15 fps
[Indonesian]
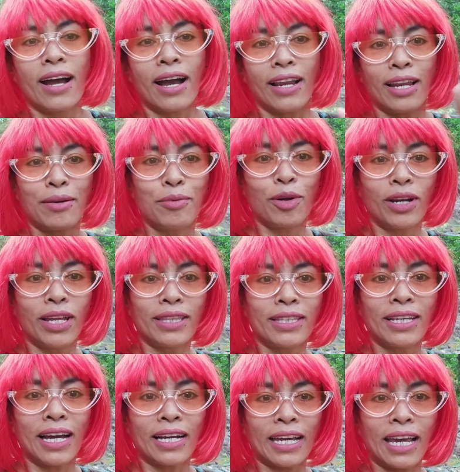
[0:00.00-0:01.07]
kalian mau lihat
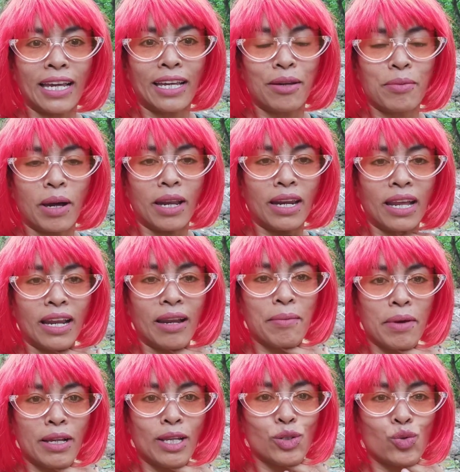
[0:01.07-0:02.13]
nggak kayak gimana
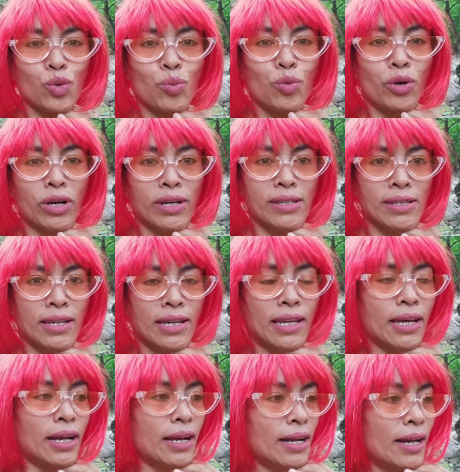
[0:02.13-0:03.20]
namanya sumur di
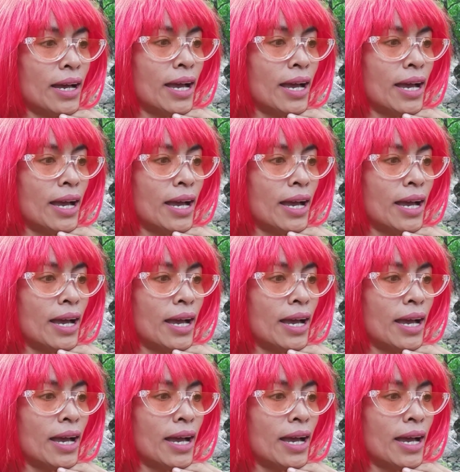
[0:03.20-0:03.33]
sini ya